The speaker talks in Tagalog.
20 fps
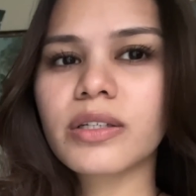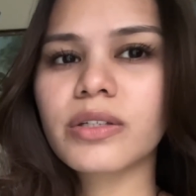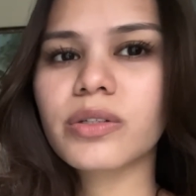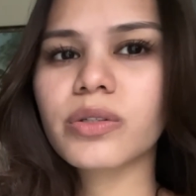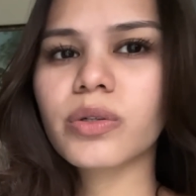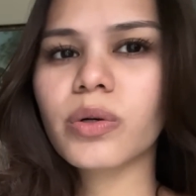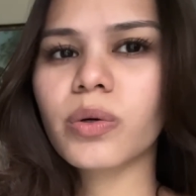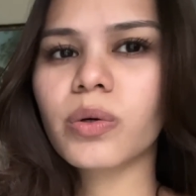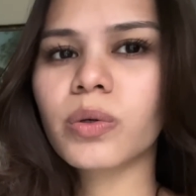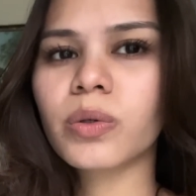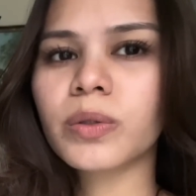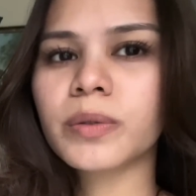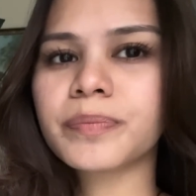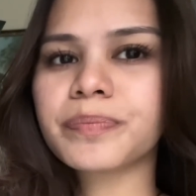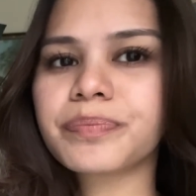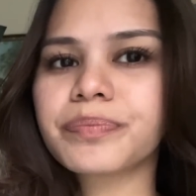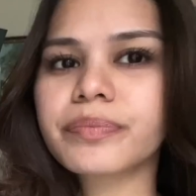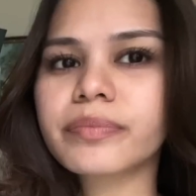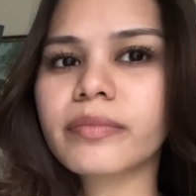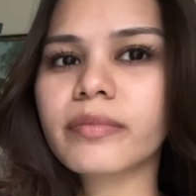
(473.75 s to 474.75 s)
So,
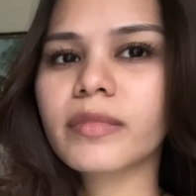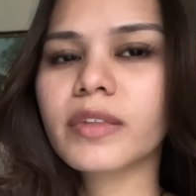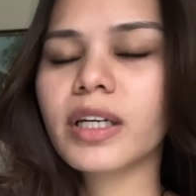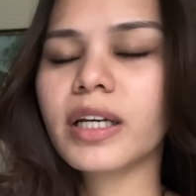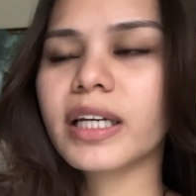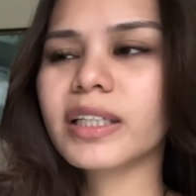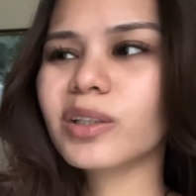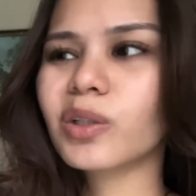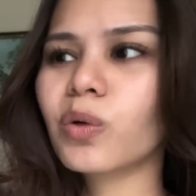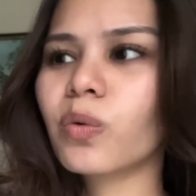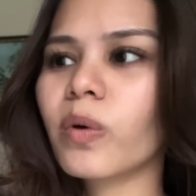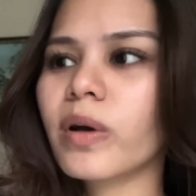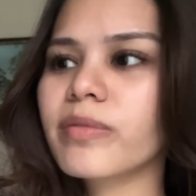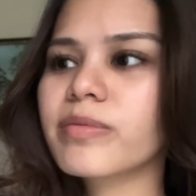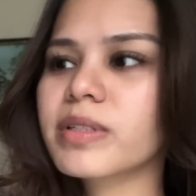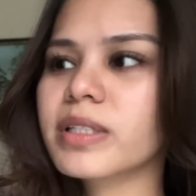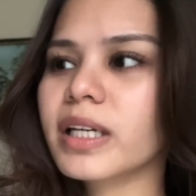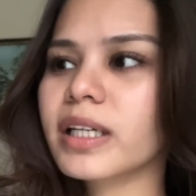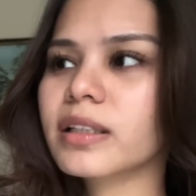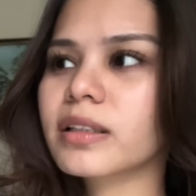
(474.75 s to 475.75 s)
itong
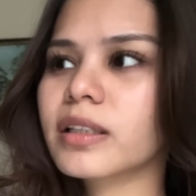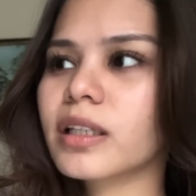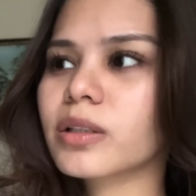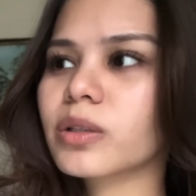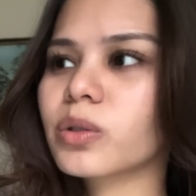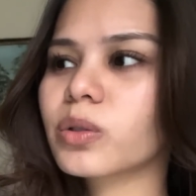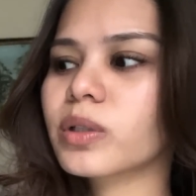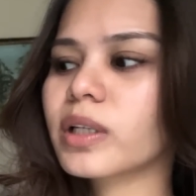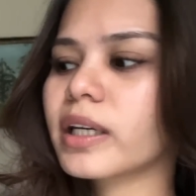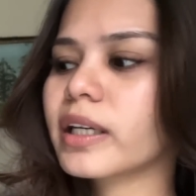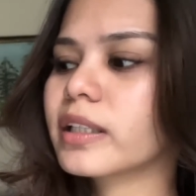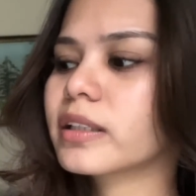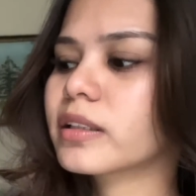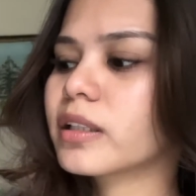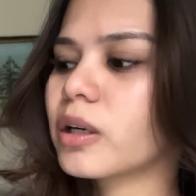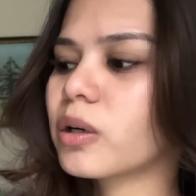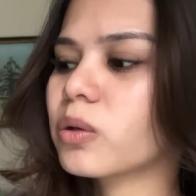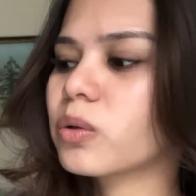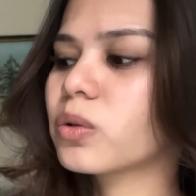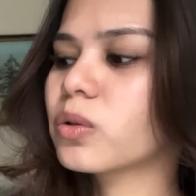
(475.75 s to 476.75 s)
website na to,
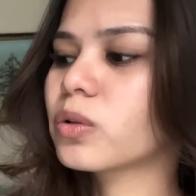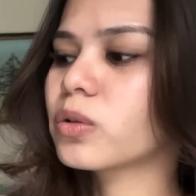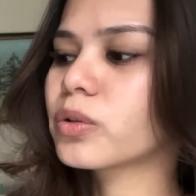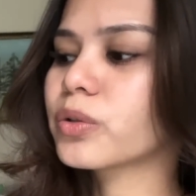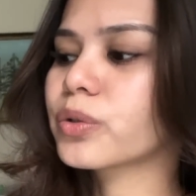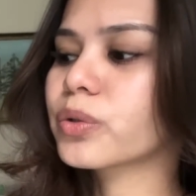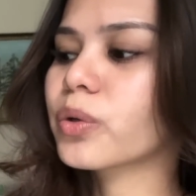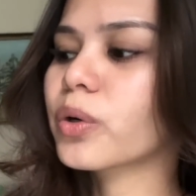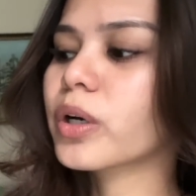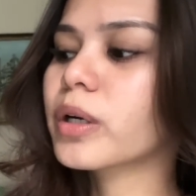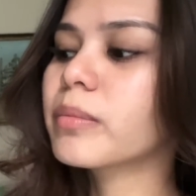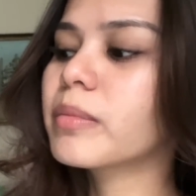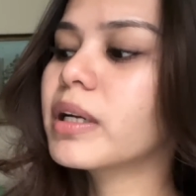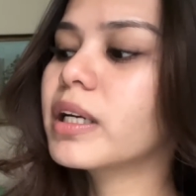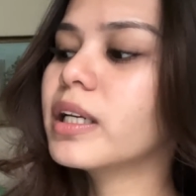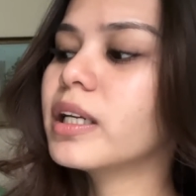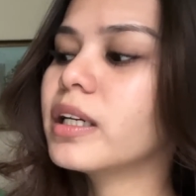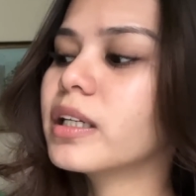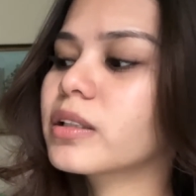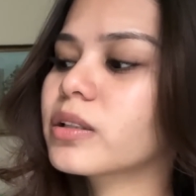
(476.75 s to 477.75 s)
nakita ko,
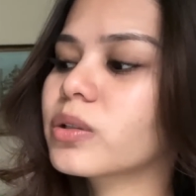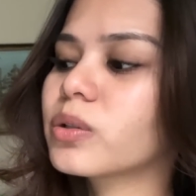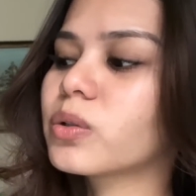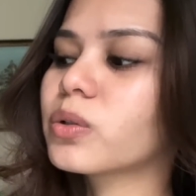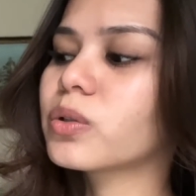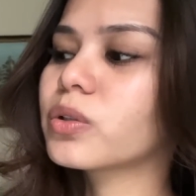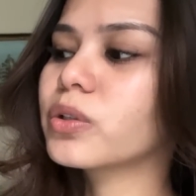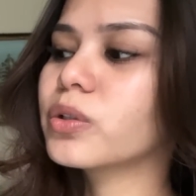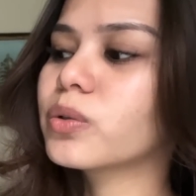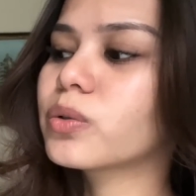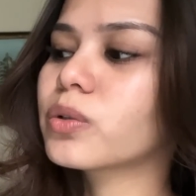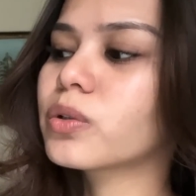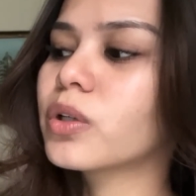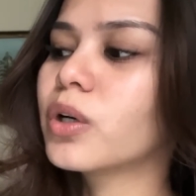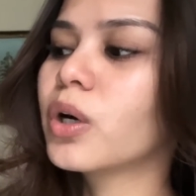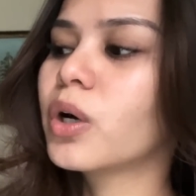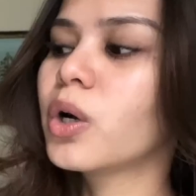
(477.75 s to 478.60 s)
normally ito, yung